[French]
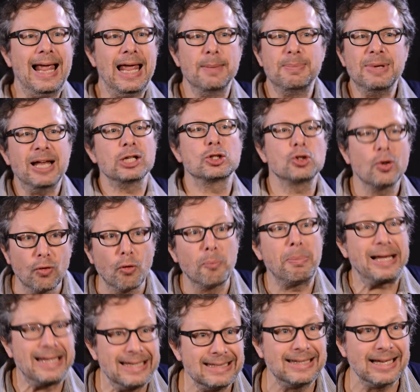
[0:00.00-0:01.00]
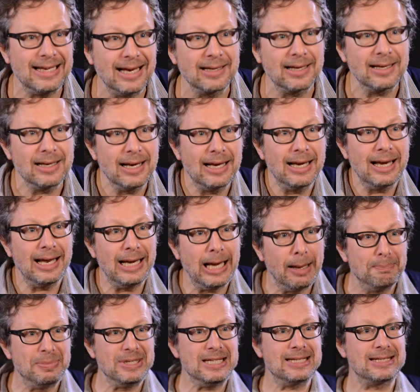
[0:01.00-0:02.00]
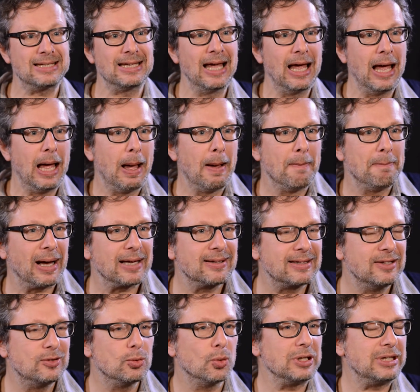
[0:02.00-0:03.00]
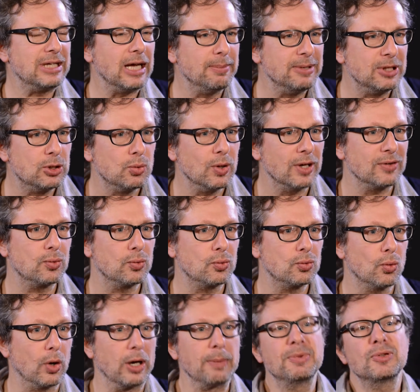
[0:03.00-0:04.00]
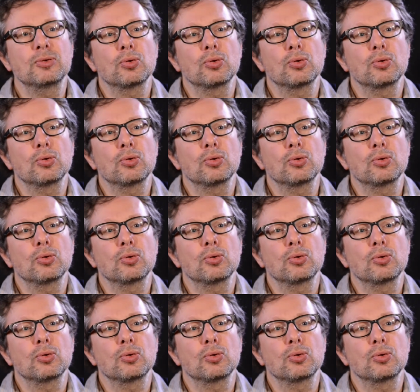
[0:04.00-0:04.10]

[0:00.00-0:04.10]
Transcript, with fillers: eh bien les gens ne vont pas quitter la, piste parce qu'ils ont été habitués à ce son. Et puis